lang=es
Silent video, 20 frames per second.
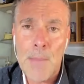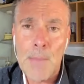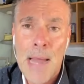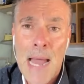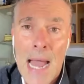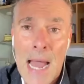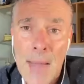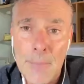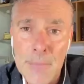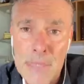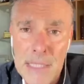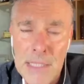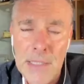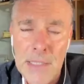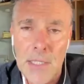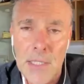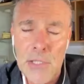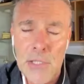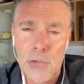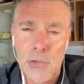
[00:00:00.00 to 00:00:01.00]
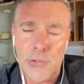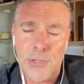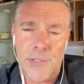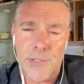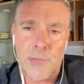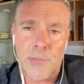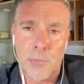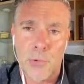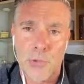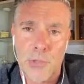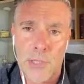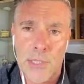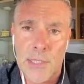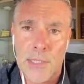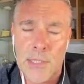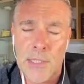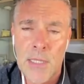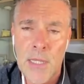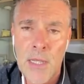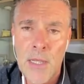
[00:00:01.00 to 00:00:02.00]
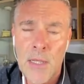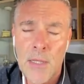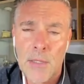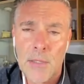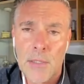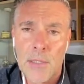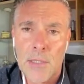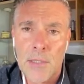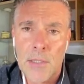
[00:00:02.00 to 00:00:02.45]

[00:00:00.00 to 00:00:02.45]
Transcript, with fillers: Clama a mí y yo te responderé.